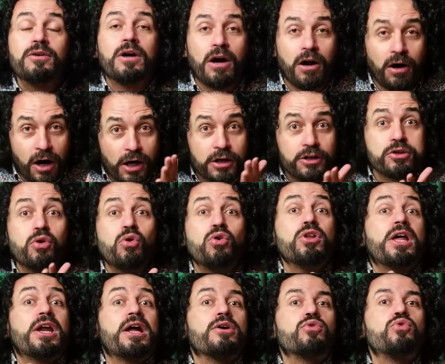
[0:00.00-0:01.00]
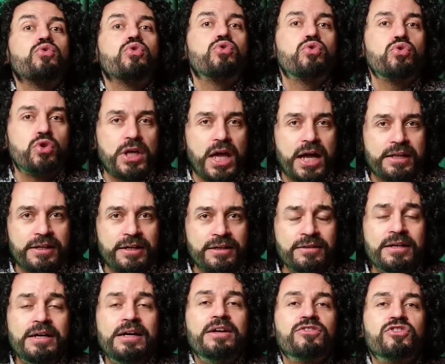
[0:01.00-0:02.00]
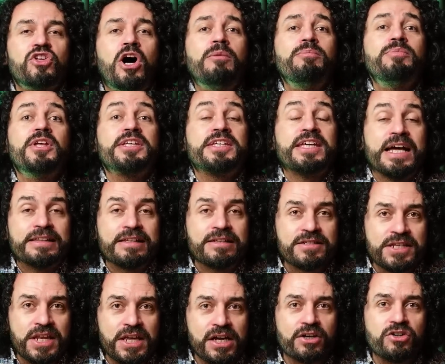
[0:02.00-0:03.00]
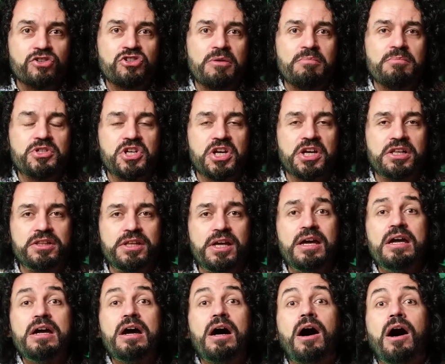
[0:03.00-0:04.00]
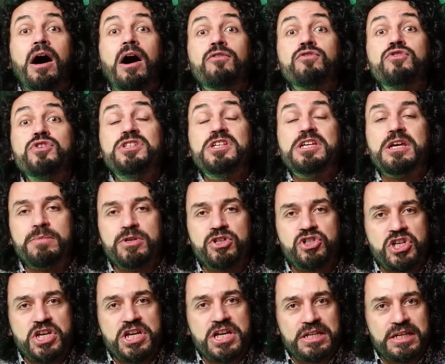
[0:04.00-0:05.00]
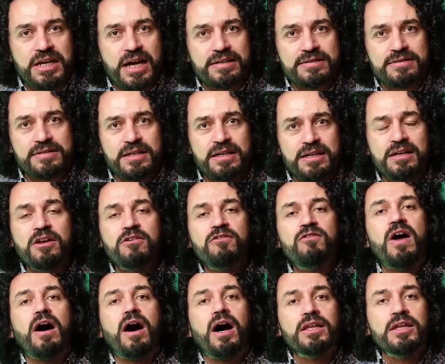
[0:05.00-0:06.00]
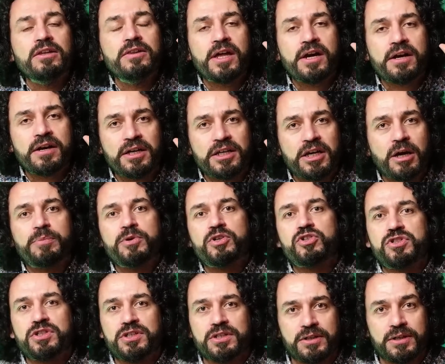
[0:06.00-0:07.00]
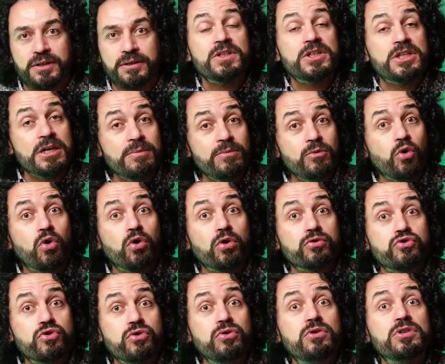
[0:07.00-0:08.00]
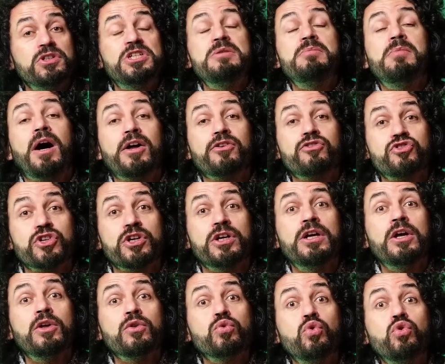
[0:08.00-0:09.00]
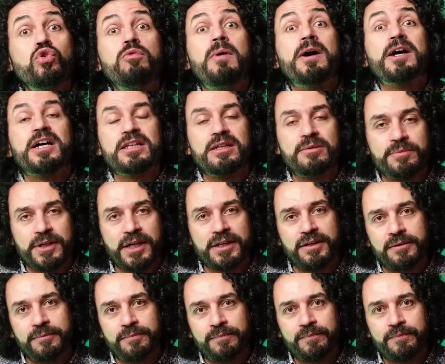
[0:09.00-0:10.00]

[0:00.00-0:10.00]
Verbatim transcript: haklı olarak durduğu yerden tam da kendisine yakışan bir şekilde avcı diye bir şiir yazdı ve alınlarına yapıştırdı. Kim yolcu kim hancı dur bakalım dedi.